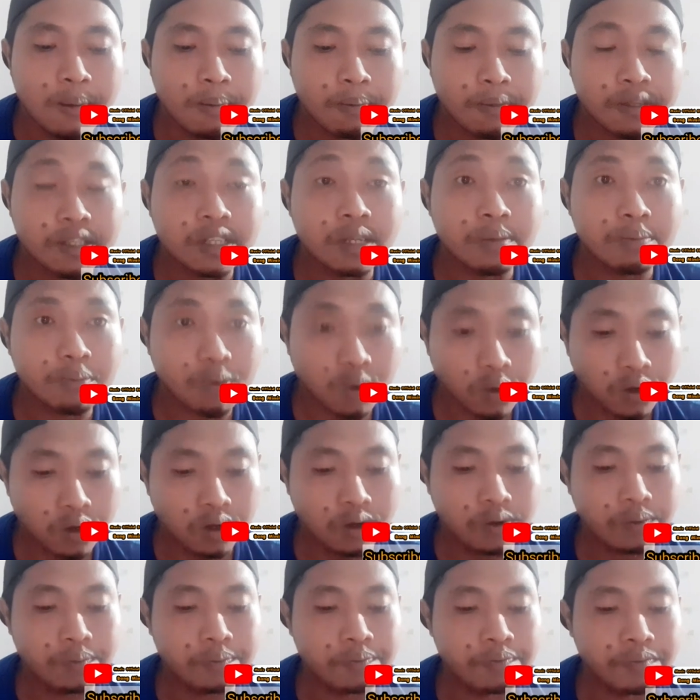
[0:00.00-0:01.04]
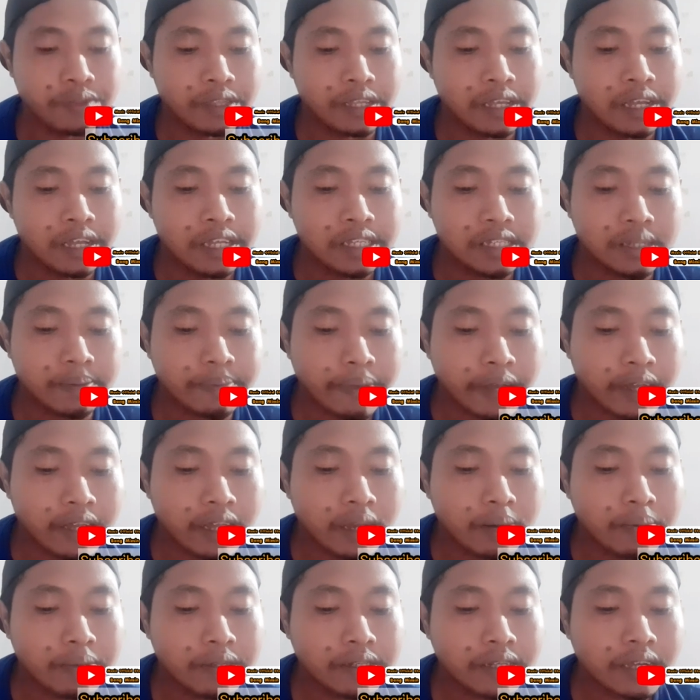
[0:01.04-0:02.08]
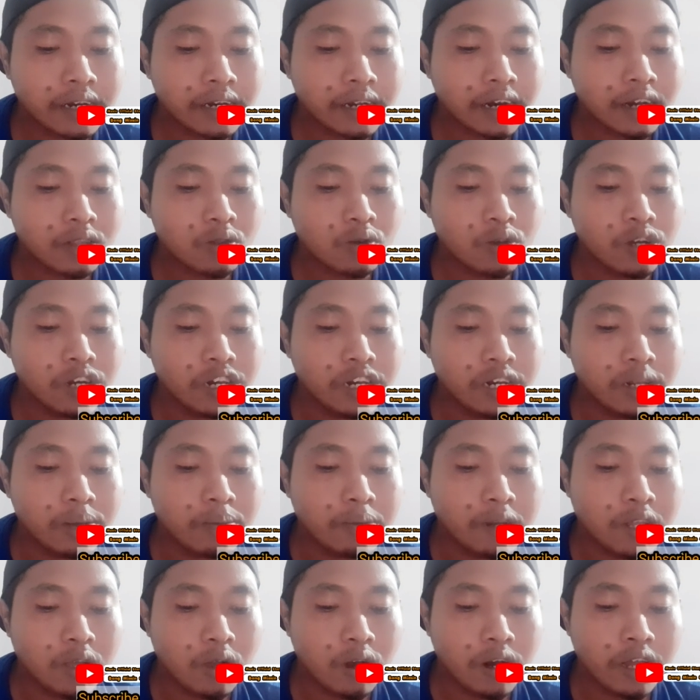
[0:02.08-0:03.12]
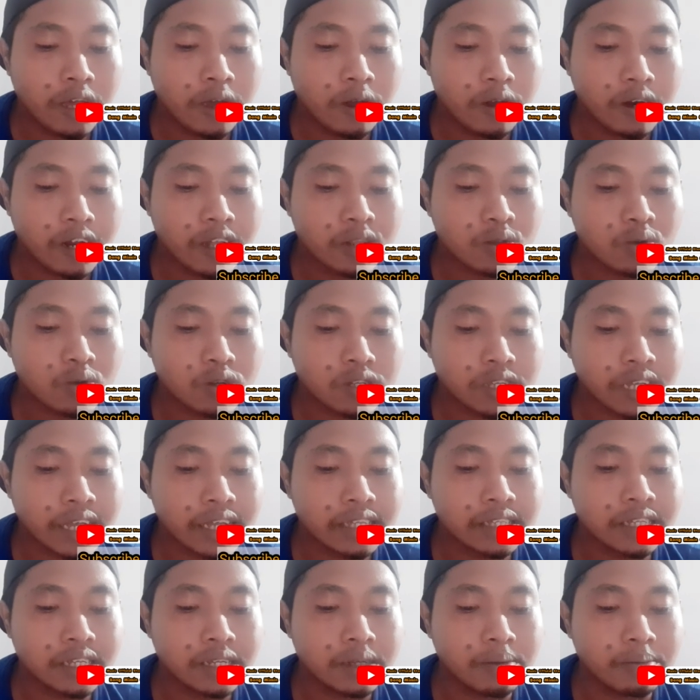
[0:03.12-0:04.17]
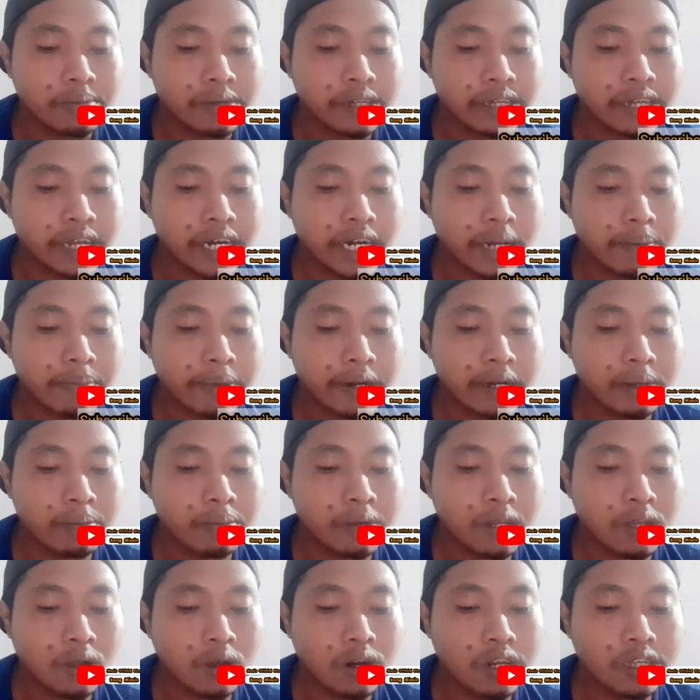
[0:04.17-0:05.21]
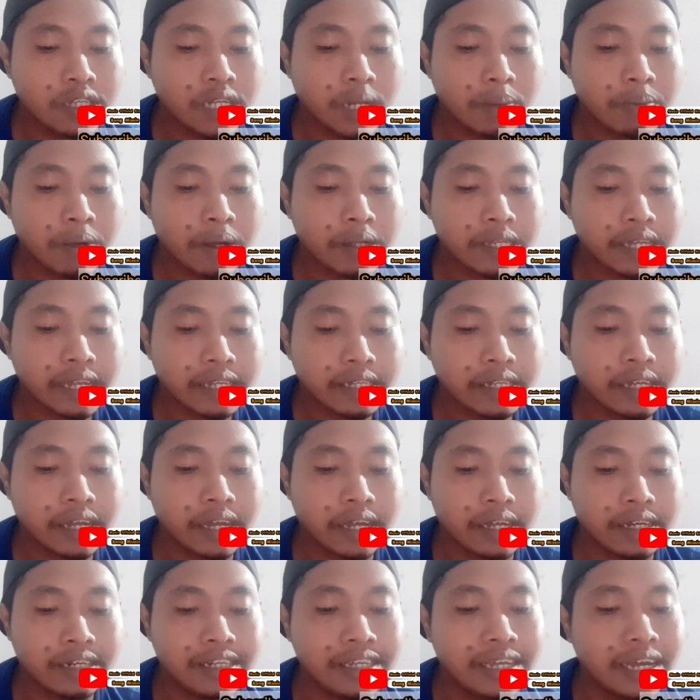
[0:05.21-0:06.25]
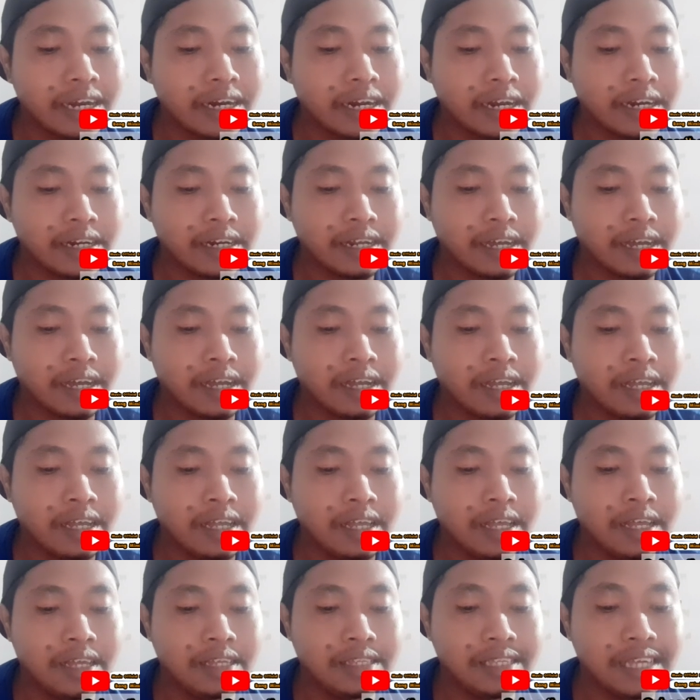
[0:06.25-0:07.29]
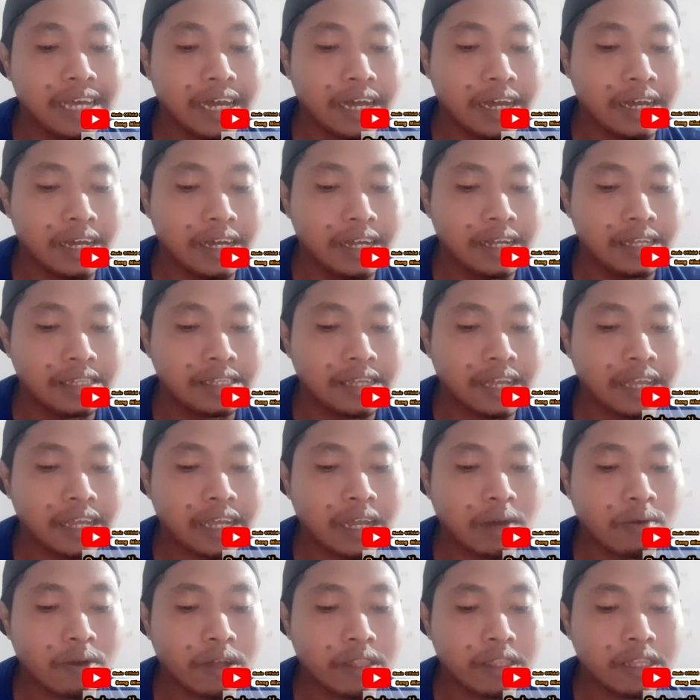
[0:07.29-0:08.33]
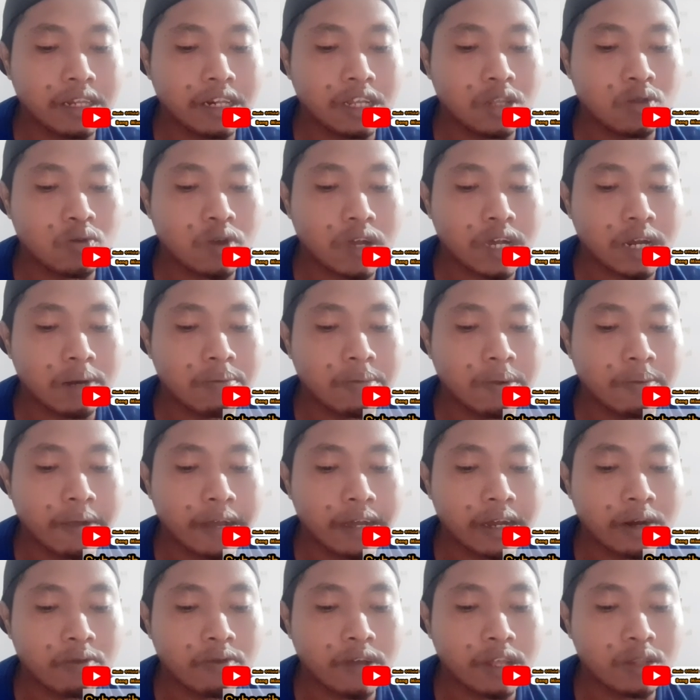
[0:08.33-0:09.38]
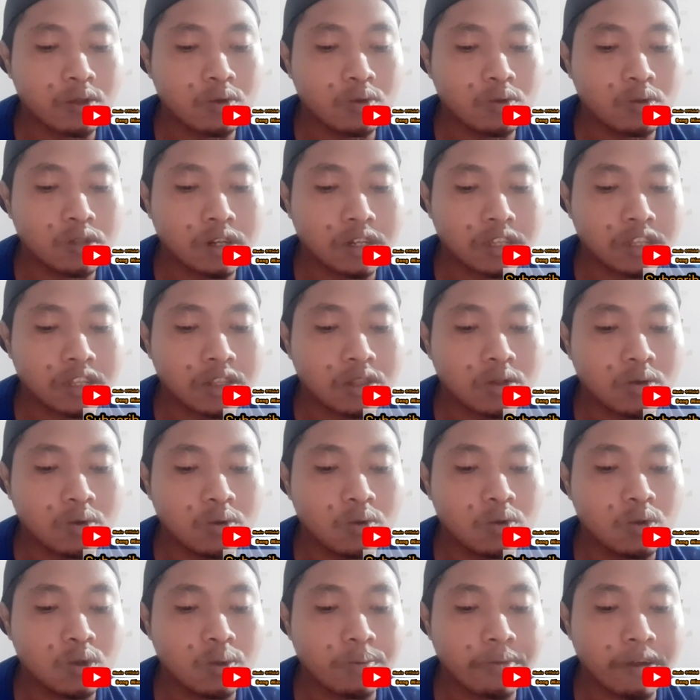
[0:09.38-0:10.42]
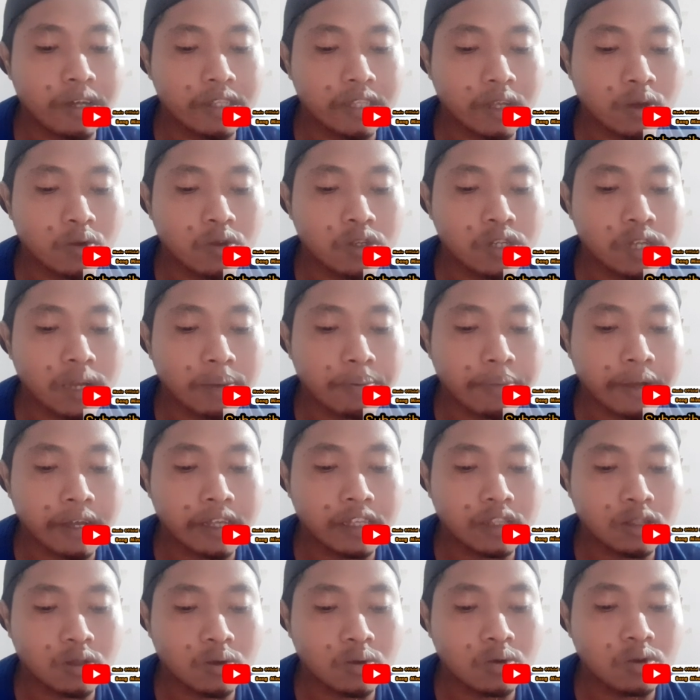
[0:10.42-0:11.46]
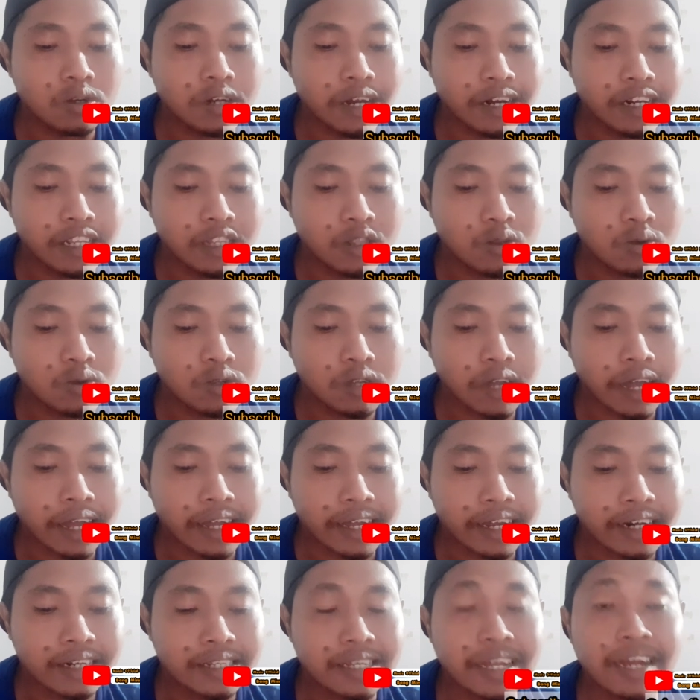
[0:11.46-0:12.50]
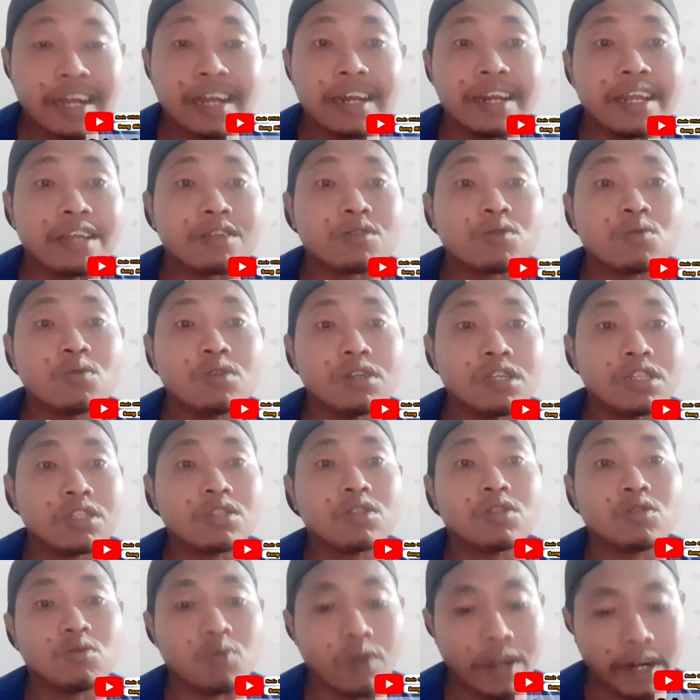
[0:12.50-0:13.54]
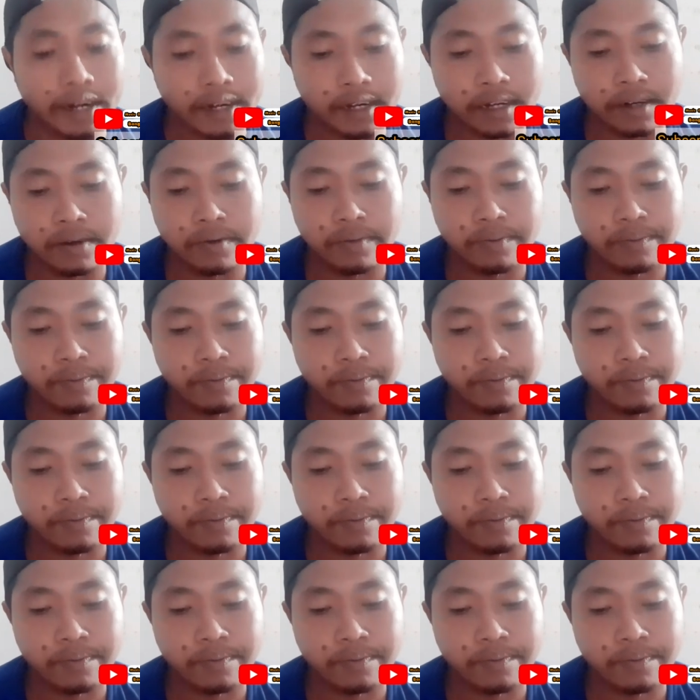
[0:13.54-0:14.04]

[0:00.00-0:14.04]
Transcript: Meskipun Sebagian besar kartu ini dibeli oleh orang turis asing. Mereka dapat dibeli oleh siapa saja di Kanada. Ya, saya khawatir itu akan memakan waktu tertentu untuk mengetahui siapa itu dan itu akan sangatlah sulit, Tuan.